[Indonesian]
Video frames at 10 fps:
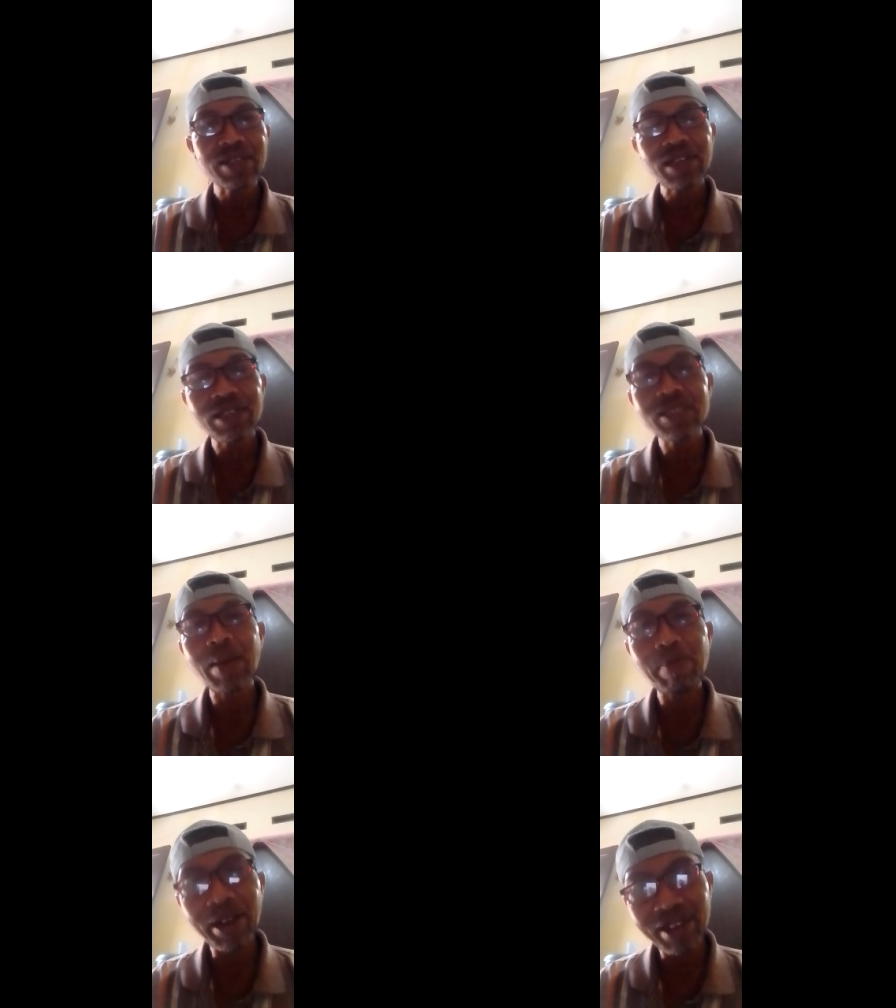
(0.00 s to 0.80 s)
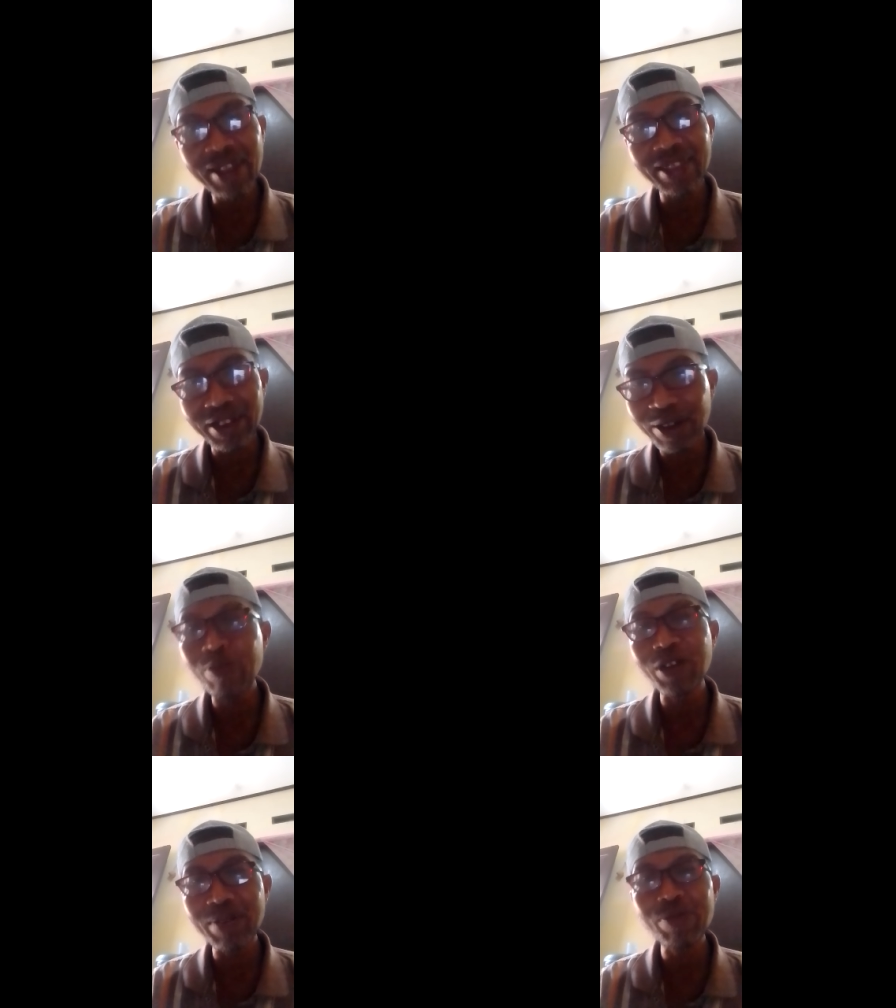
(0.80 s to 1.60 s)
jadi tampaknya anten ini
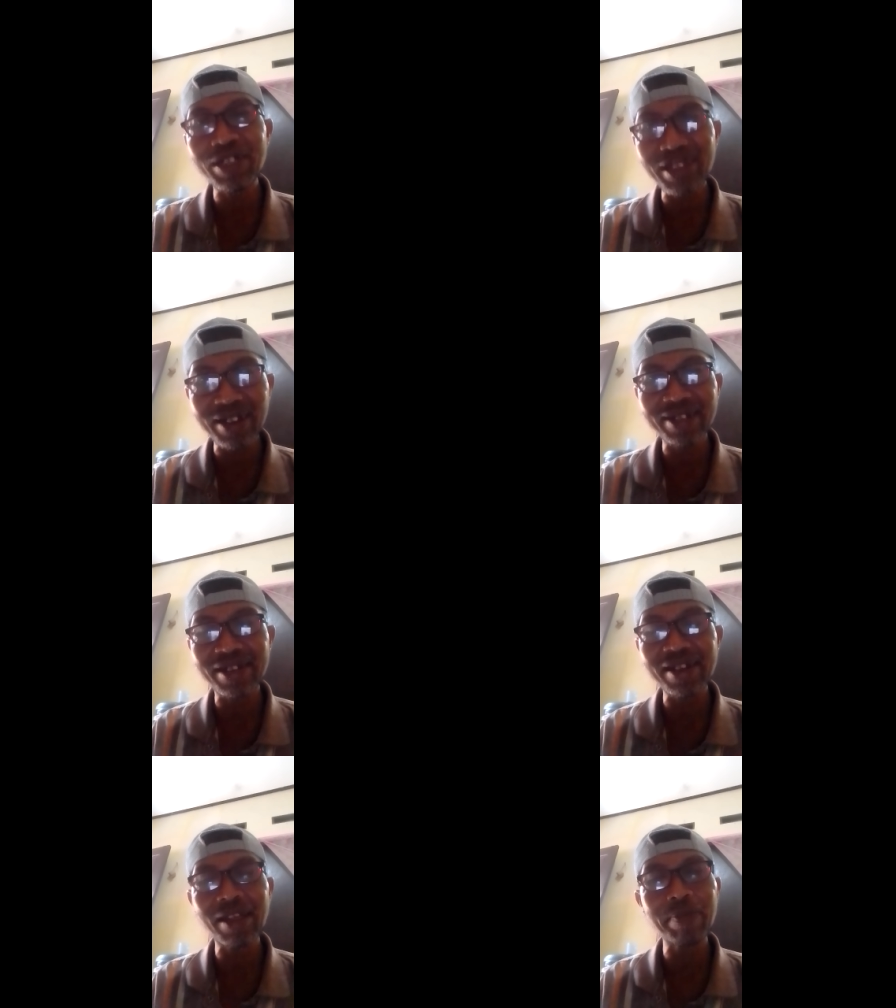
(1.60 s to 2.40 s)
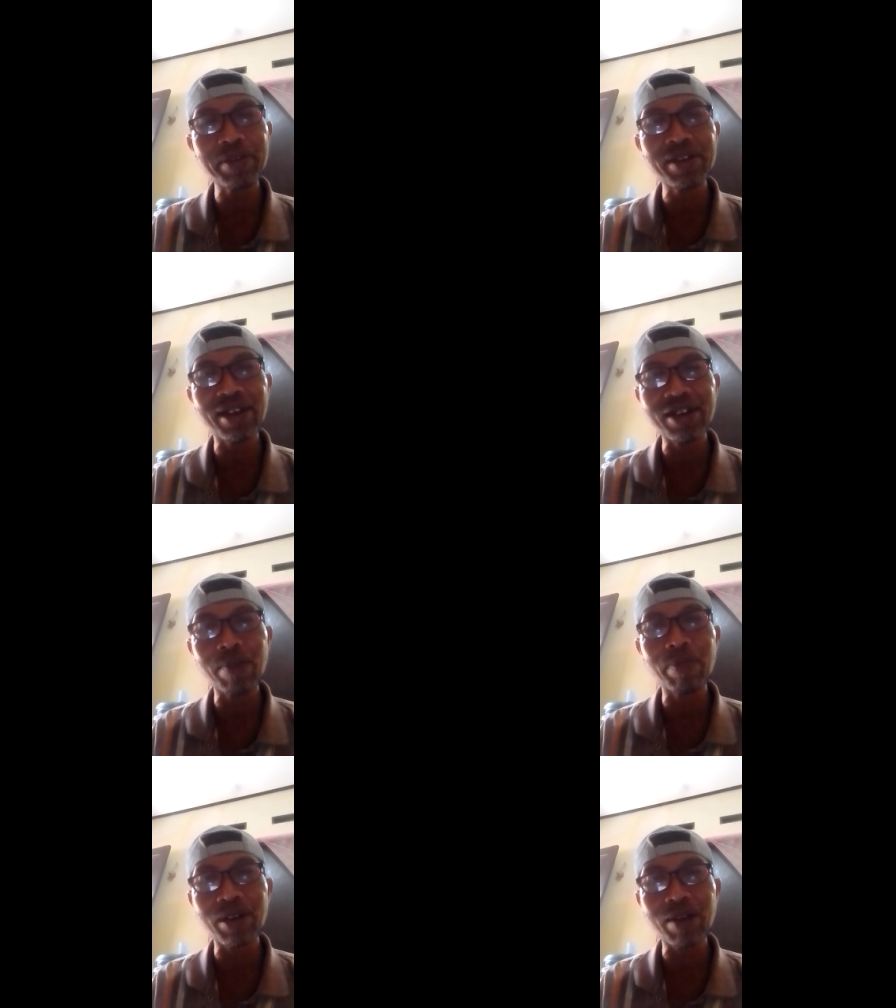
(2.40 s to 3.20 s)
mudah dibuat ya guys ya tapi
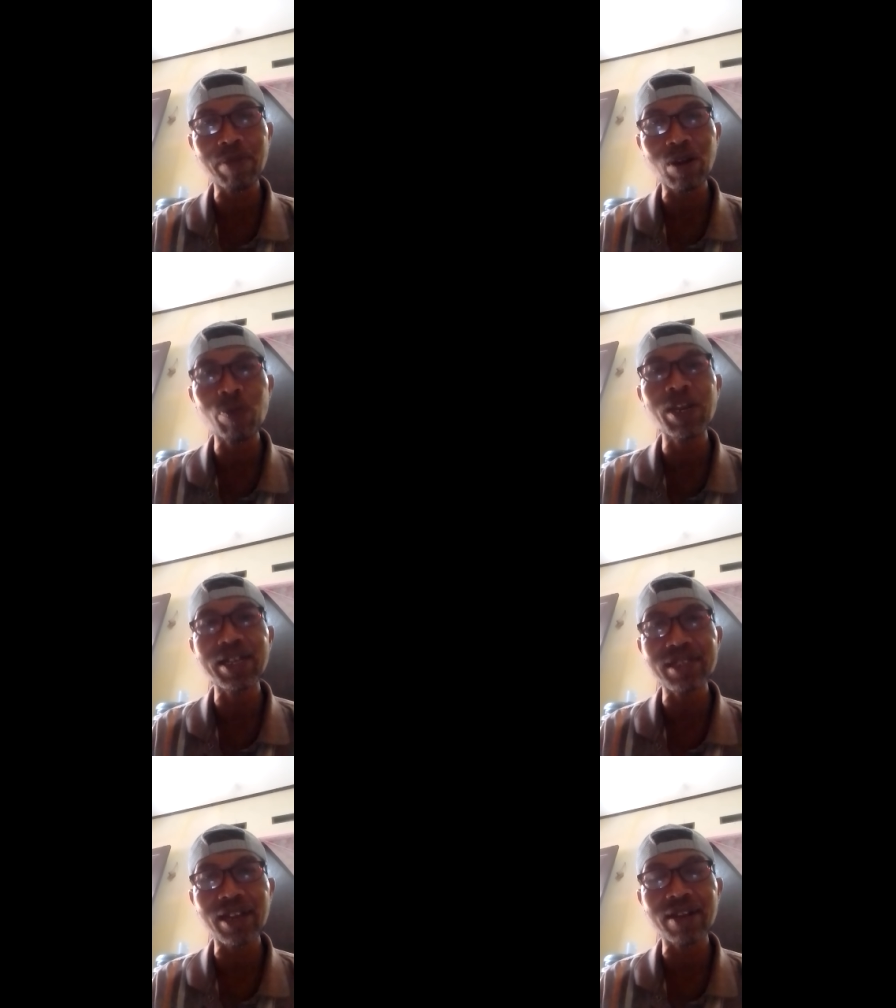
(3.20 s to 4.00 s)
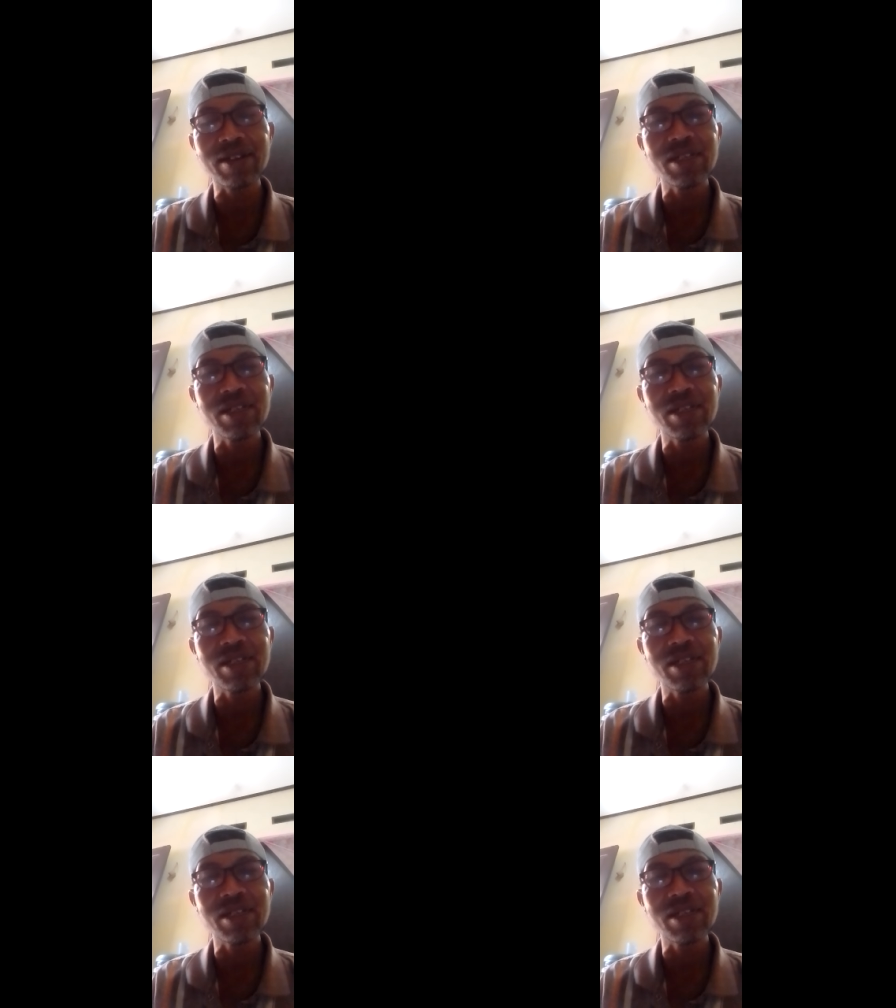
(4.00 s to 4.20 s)
anda yang perlu belajar